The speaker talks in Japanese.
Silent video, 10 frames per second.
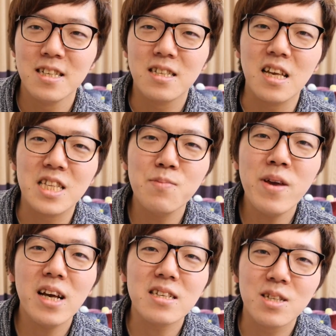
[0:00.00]
説
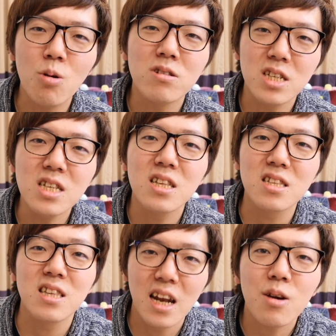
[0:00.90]
明がすごく親
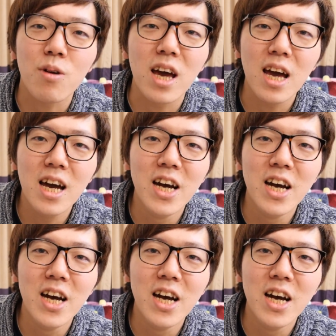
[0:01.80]
切だね、これ。